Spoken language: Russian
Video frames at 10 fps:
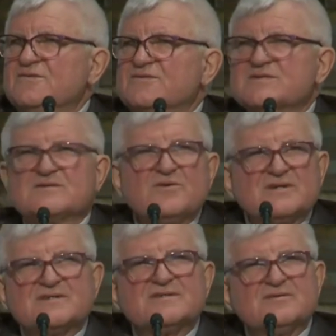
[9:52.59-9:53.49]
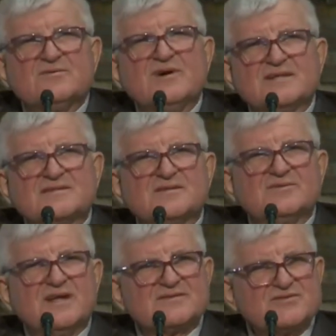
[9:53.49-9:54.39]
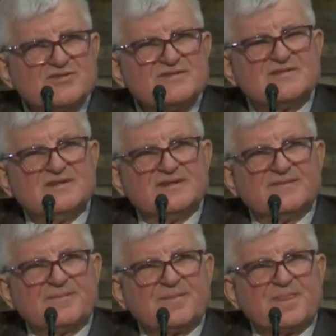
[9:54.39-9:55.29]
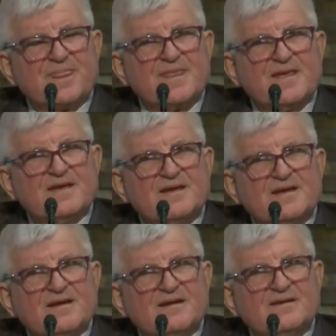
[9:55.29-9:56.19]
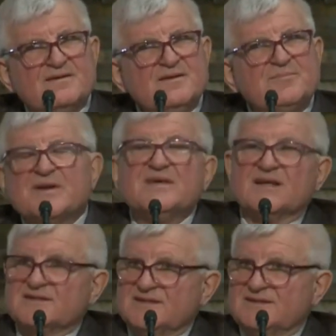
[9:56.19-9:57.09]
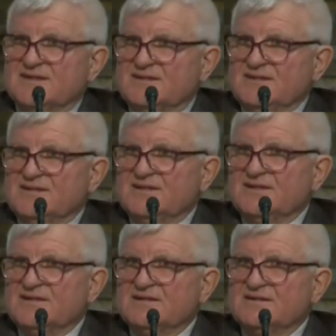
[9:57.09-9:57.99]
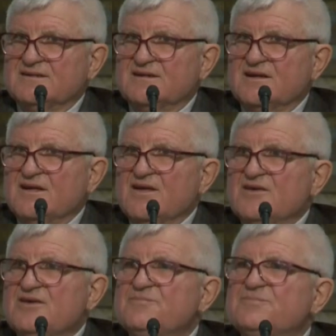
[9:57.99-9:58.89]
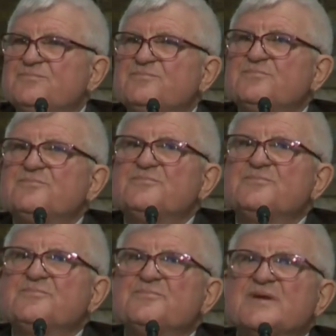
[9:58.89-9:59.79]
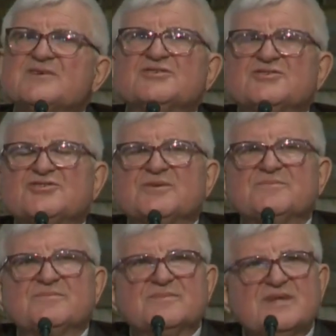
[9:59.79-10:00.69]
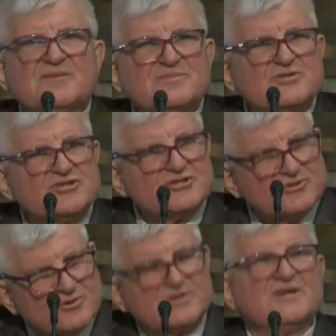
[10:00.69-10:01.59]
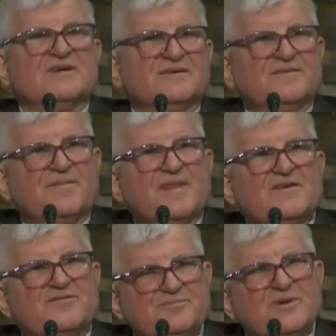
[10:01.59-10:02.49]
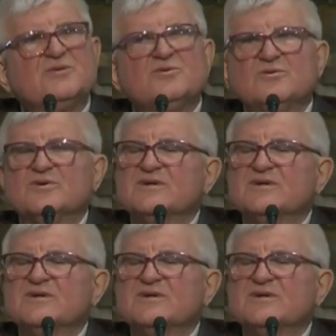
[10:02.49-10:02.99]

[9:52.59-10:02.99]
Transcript: сколько ситуаций у нас в жизни, непонятных таких. И прежде чем нам что-то в пылу